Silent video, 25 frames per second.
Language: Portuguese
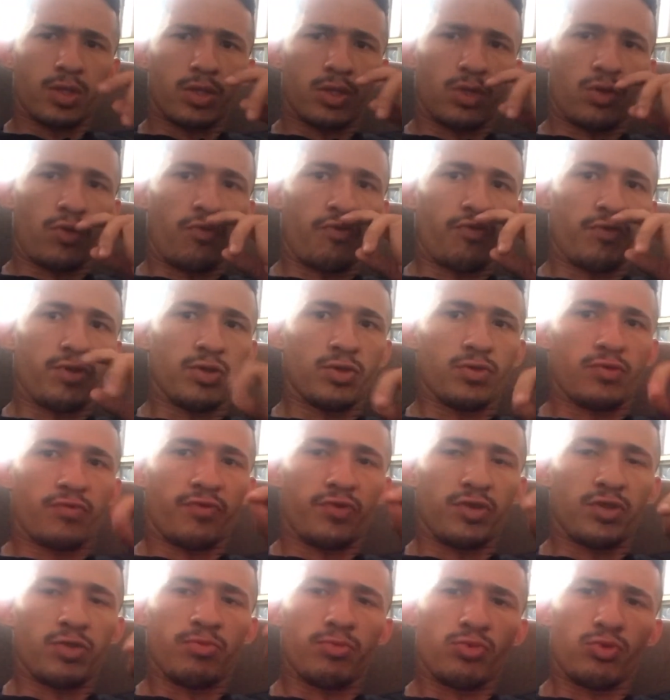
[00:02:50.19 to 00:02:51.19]
Que eu fiz um
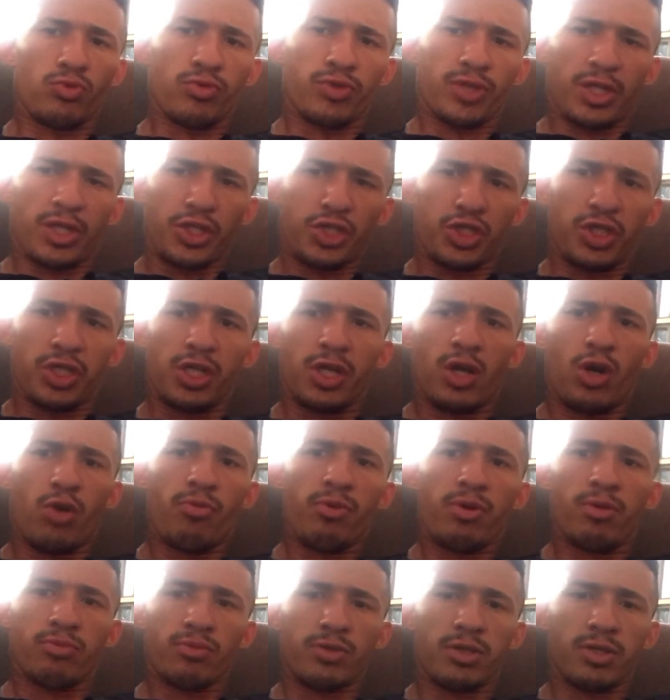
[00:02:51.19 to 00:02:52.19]
vídeo dos antigão
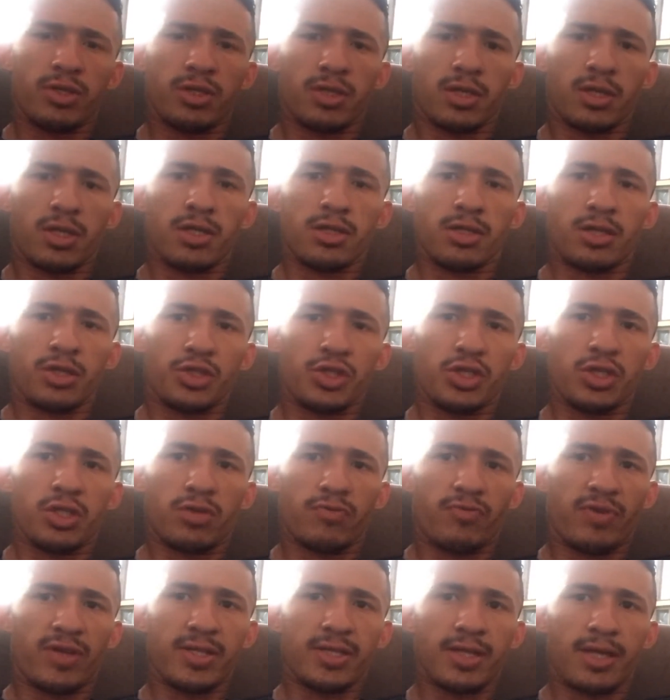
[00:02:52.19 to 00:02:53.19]
mesmo, dos inscritos
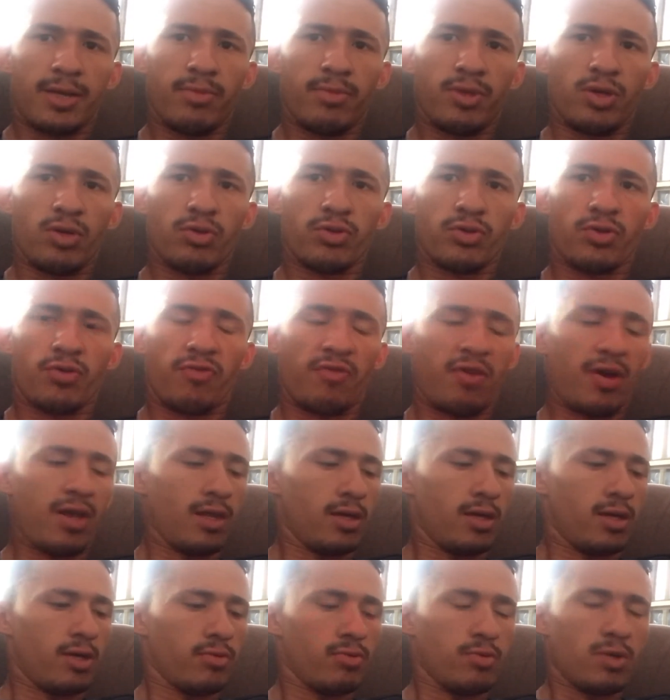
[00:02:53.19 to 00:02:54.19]
antigão, vai saber o que eu tô
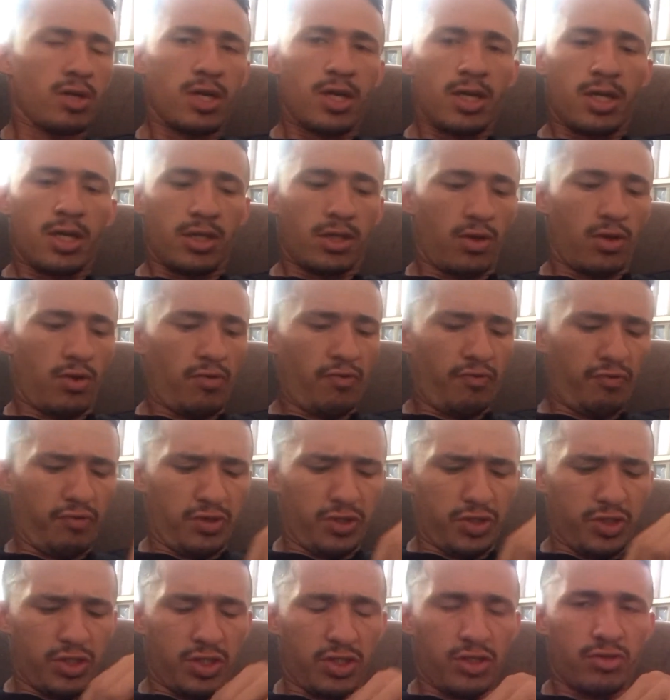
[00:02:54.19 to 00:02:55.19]
falando. Tem um
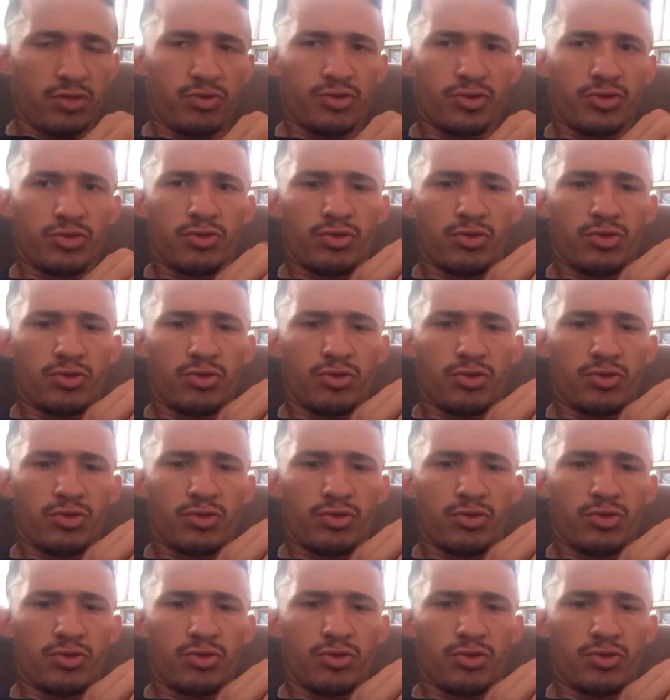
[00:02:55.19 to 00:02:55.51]
vídeo aí do,